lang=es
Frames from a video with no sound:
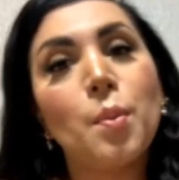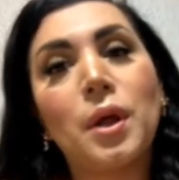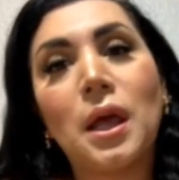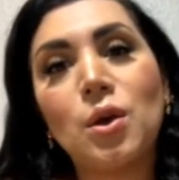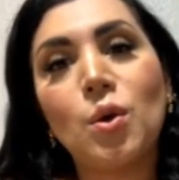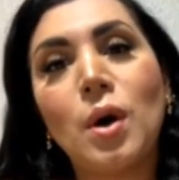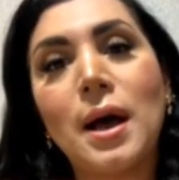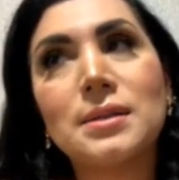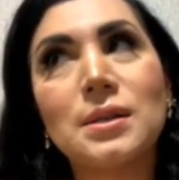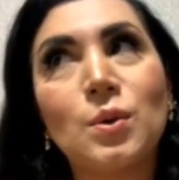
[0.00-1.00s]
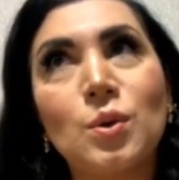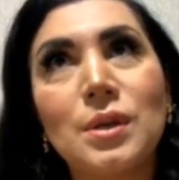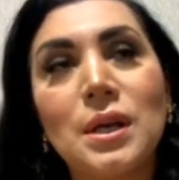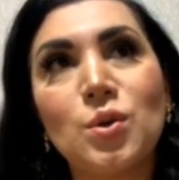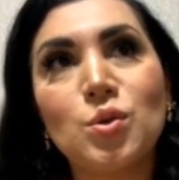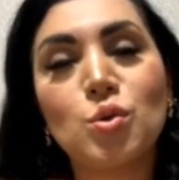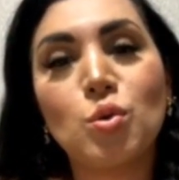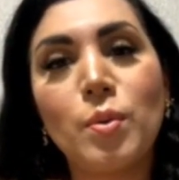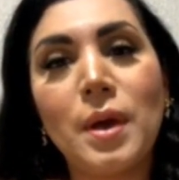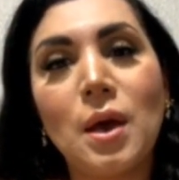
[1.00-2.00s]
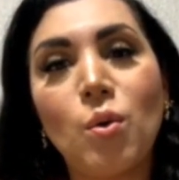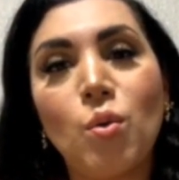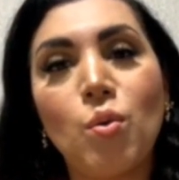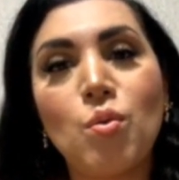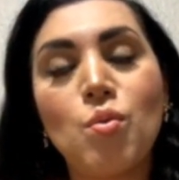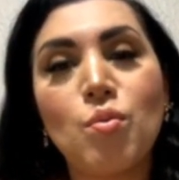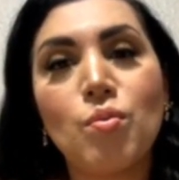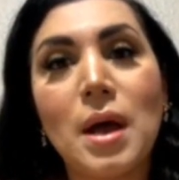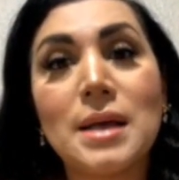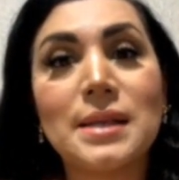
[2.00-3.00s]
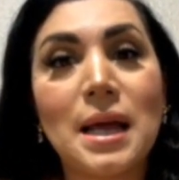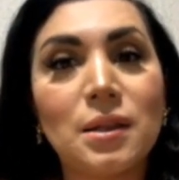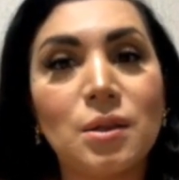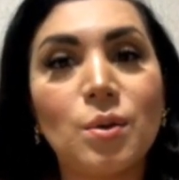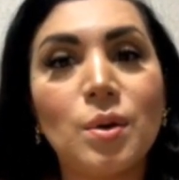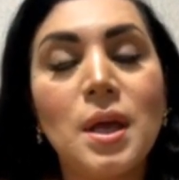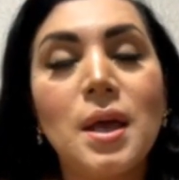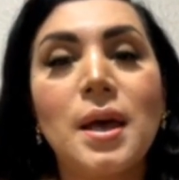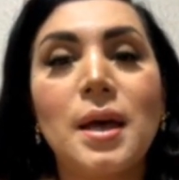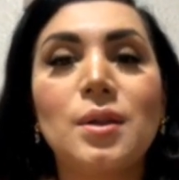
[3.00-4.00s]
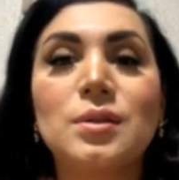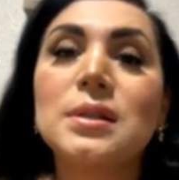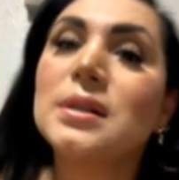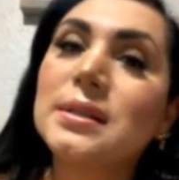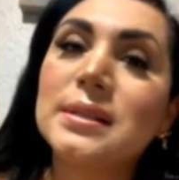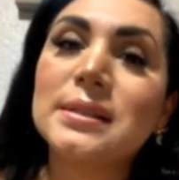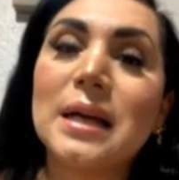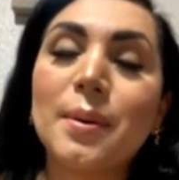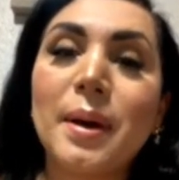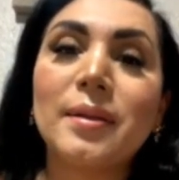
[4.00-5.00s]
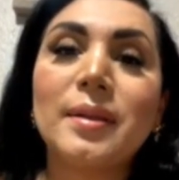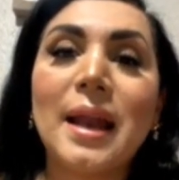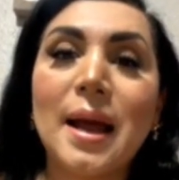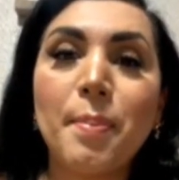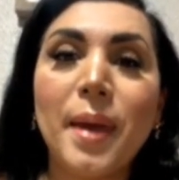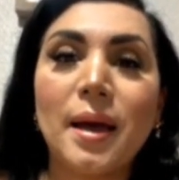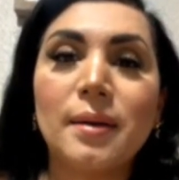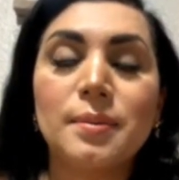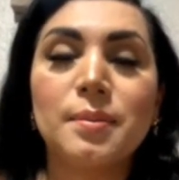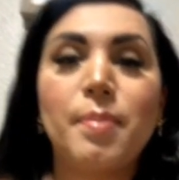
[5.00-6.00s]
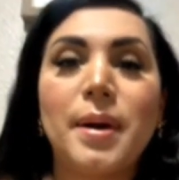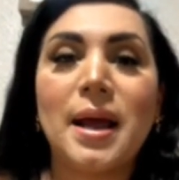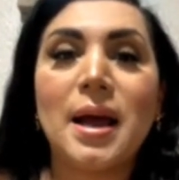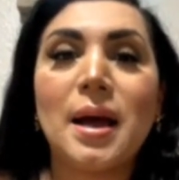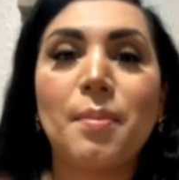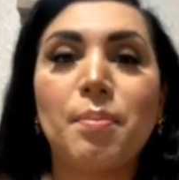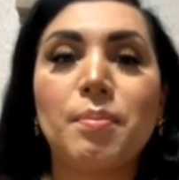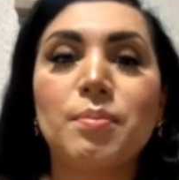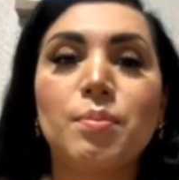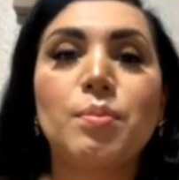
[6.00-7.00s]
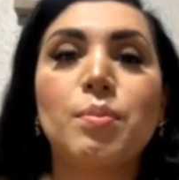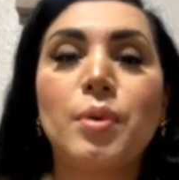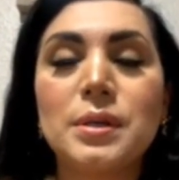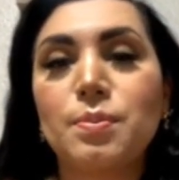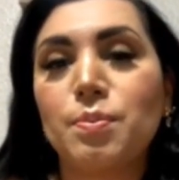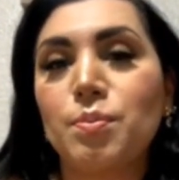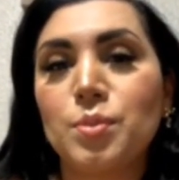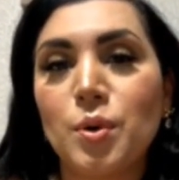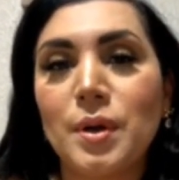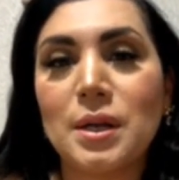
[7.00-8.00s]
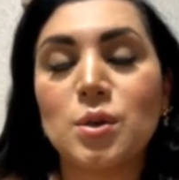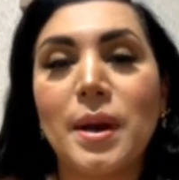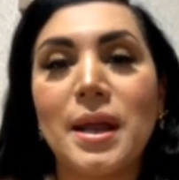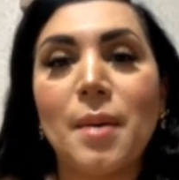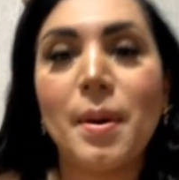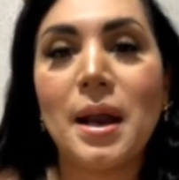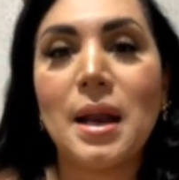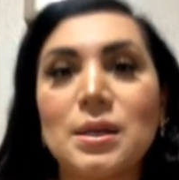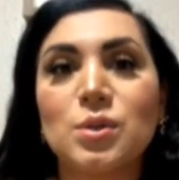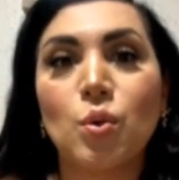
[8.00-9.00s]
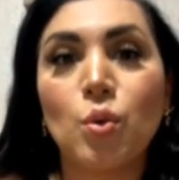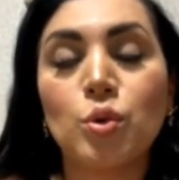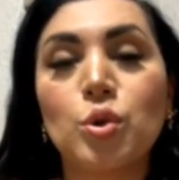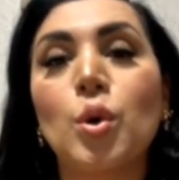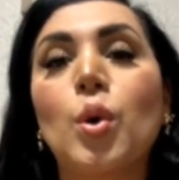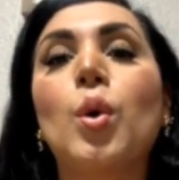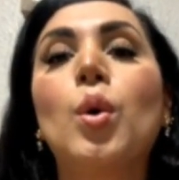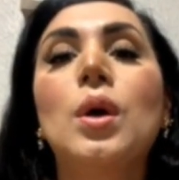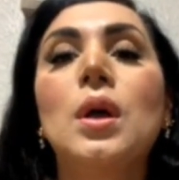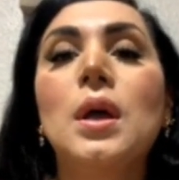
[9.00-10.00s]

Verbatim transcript: porque yo hace unos años tuve un asalto, entonces necesitaba terapia para pues poder sobrellevar el asunto.